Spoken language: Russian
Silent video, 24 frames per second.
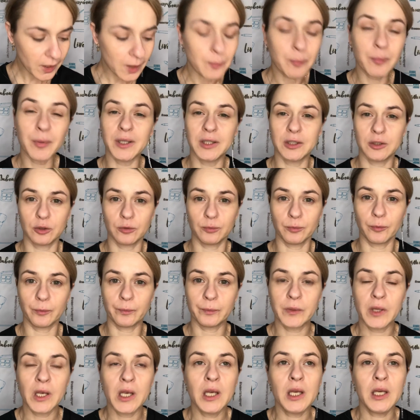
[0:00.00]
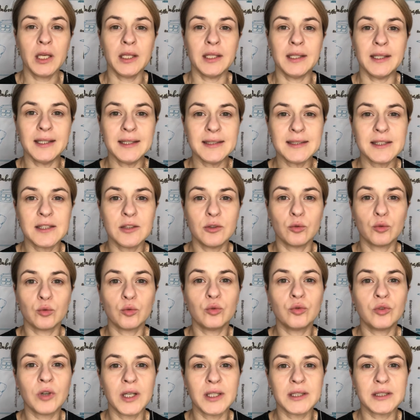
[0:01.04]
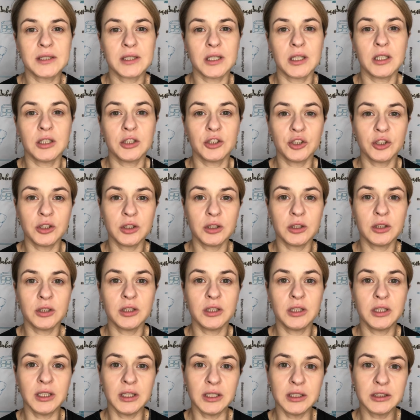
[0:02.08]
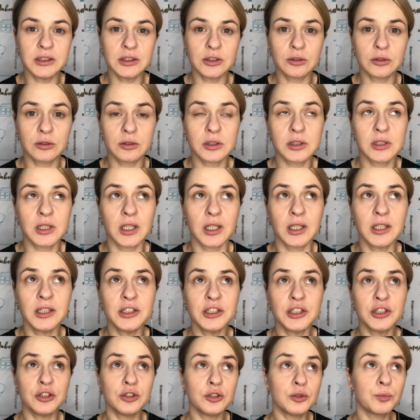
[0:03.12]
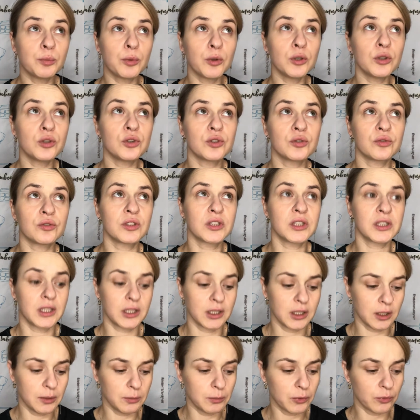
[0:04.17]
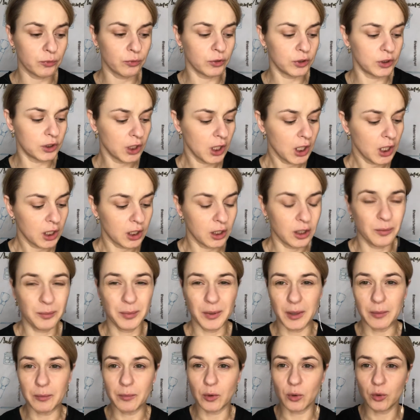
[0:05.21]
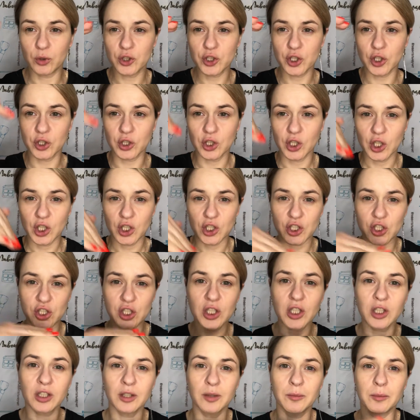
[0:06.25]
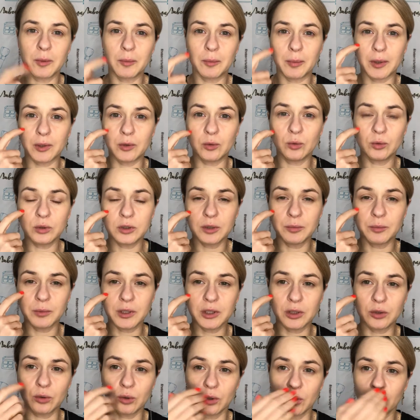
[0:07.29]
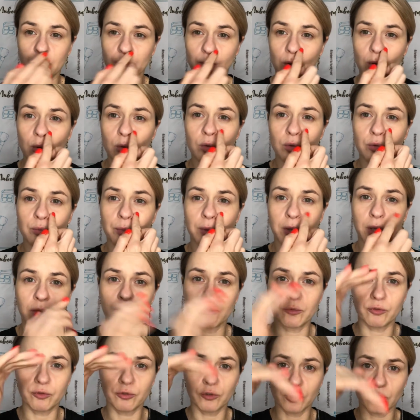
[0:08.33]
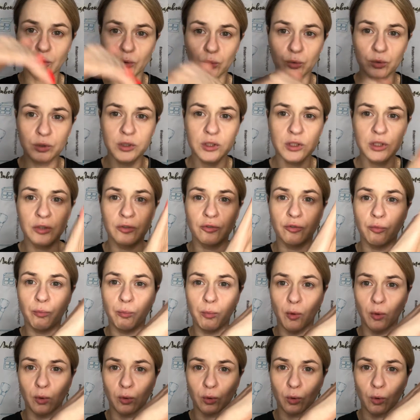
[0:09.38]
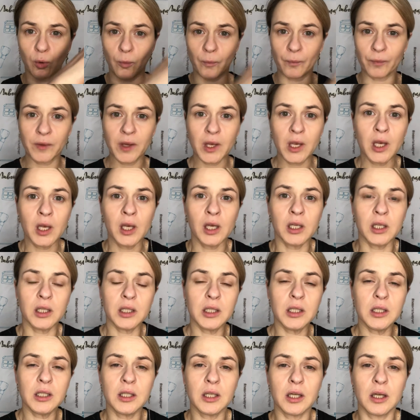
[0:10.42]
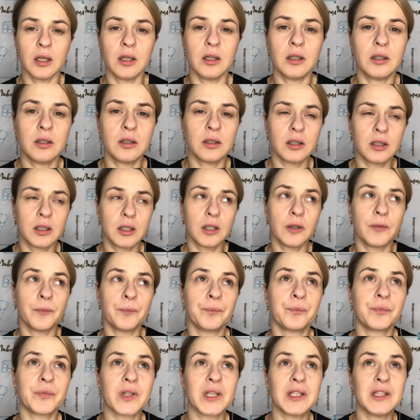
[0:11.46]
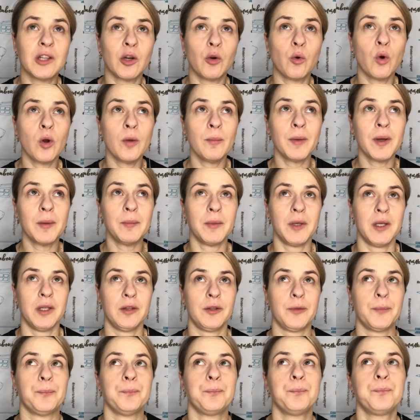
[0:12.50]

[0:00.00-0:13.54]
Поэтому, если у вас они есть, старайтесь не пользоваться такими вот э, прям очень жирными продуктами, которые могут прям в, уйти в порку. И э, такой момент.